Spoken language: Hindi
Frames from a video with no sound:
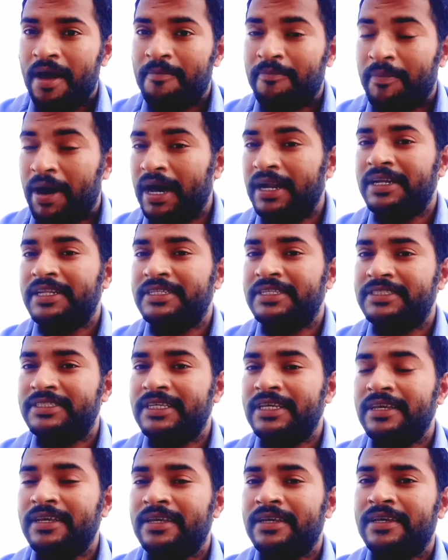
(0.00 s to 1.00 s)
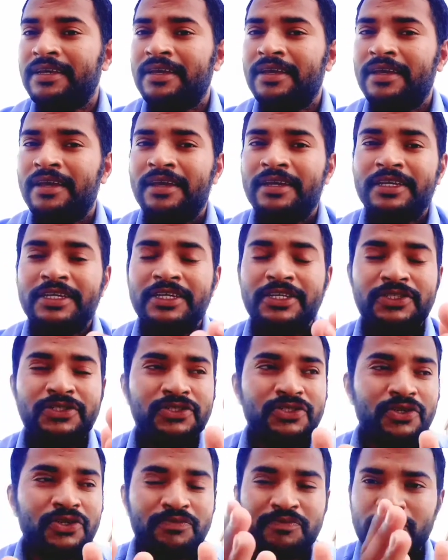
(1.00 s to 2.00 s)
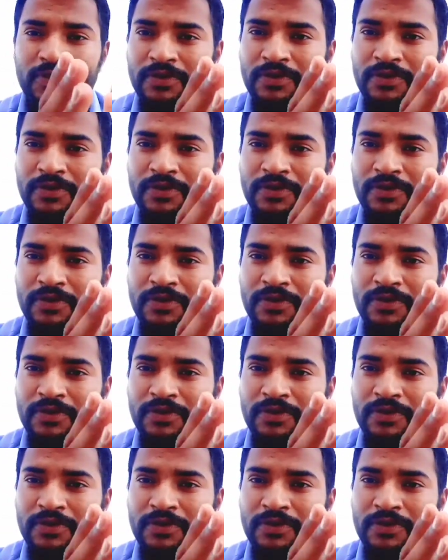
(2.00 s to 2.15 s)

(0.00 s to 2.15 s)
मान लीजिए कि जो